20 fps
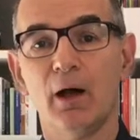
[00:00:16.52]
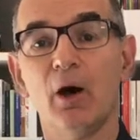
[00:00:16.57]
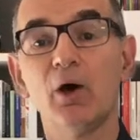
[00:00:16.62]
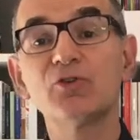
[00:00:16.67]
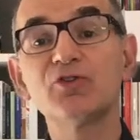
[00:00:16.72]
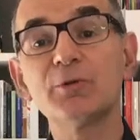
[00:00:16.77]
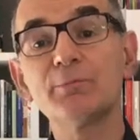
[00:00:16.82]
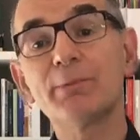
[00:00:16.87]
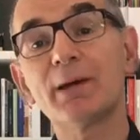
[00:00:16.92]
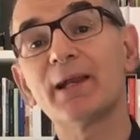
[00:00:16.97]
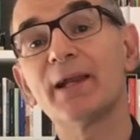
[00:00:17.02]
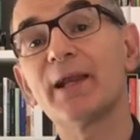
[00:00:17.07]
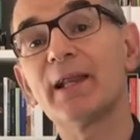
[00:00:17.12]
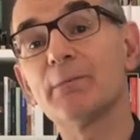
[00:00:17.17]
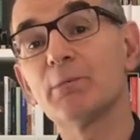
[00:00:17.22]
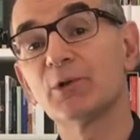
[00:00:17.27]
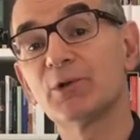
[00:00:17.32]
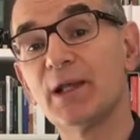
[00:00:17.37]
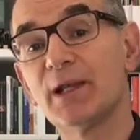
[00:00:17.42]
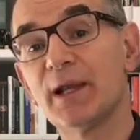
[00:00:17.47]
Oggi
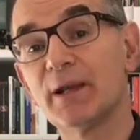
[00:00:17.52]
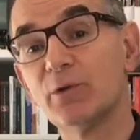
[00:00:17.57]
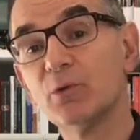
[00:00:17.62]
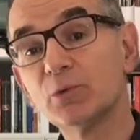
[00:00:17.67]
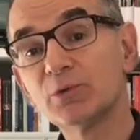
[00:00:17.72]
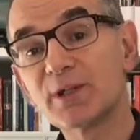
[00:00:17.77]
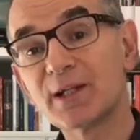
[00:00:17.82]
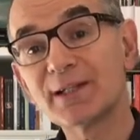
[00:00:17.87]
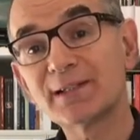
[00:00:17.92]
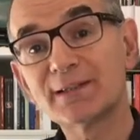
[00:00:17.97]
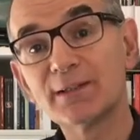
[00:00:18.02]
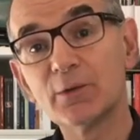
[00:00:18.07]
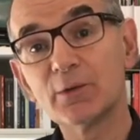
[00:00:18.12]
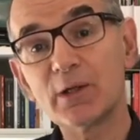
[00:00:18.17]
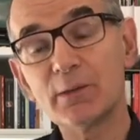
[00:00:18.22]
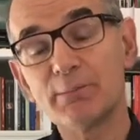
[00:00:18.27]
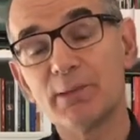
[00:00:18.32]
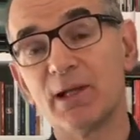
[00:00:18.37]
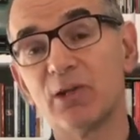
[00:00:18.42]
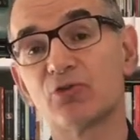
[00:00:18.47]
parleremo della
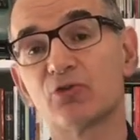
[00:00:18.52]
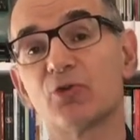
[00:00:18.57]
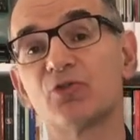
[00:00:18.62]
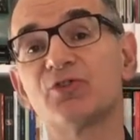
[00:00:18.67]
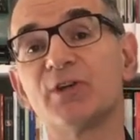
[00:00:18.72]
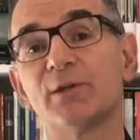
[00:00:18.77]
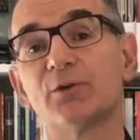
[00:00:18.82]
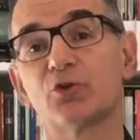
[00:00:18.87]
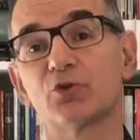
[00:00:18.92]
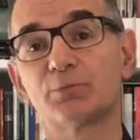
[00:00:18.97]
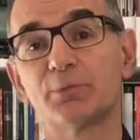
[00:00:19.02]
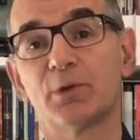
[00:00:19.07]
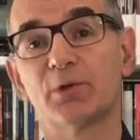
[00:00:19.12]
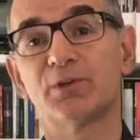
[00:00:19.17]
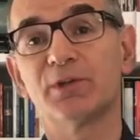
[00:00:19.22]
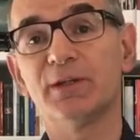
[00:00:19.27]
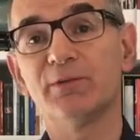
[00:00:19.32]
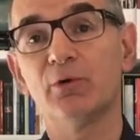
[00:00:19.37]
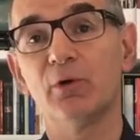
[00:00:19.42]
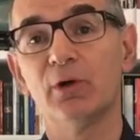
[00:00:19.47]
nutrizione per il soggetto
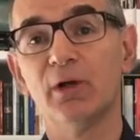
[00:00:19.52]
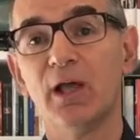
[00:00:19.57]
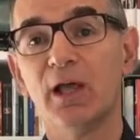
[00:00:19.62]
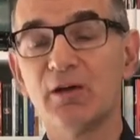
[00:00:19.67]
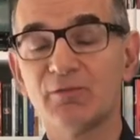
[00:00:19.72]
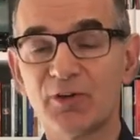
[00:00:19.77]
sportivo,